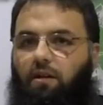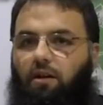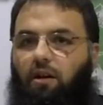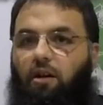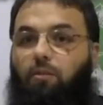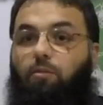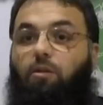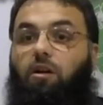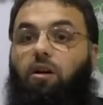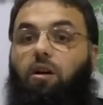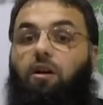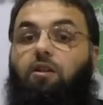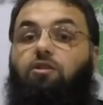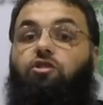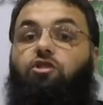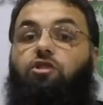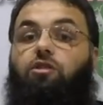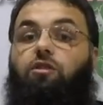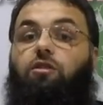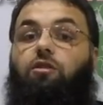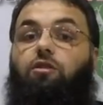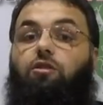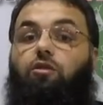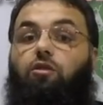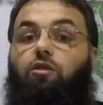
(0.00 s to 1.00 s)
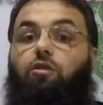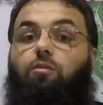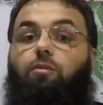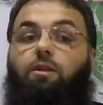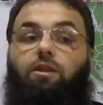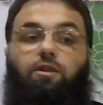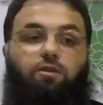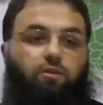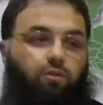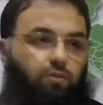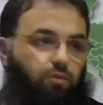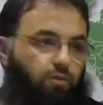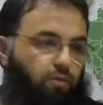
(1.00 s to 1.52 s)
Ama açlığı
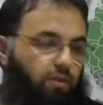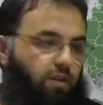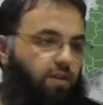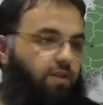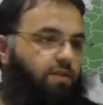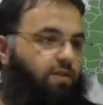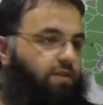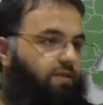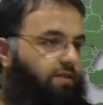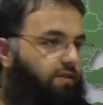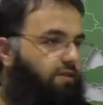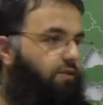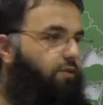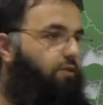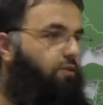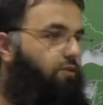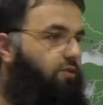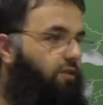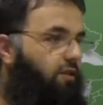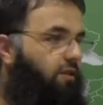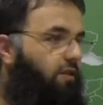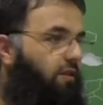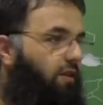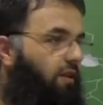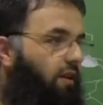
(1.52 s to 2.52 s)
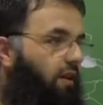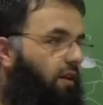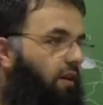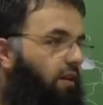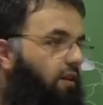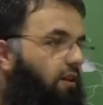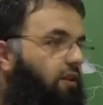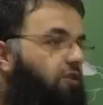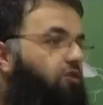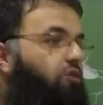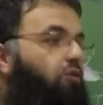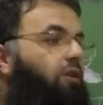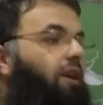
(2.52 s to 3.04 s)
görmek zorundayız aziz dostlar.
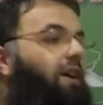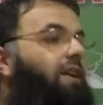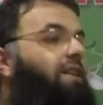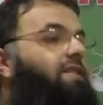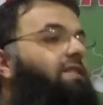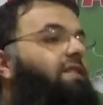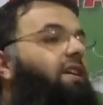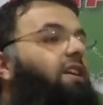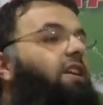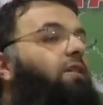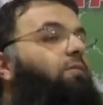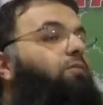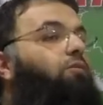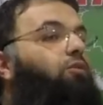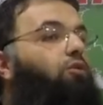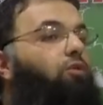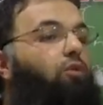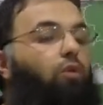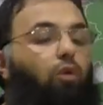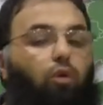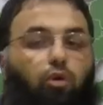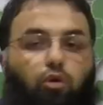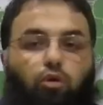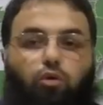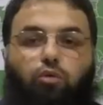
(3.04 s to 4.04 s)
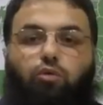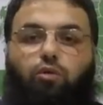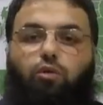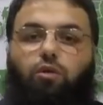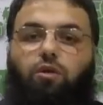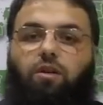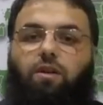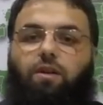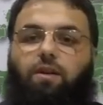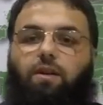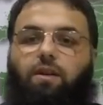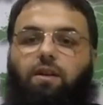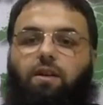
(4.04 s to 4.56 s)
Resulullah Aleyhisselam bunu
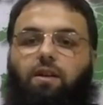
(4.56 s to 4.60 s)
okudu.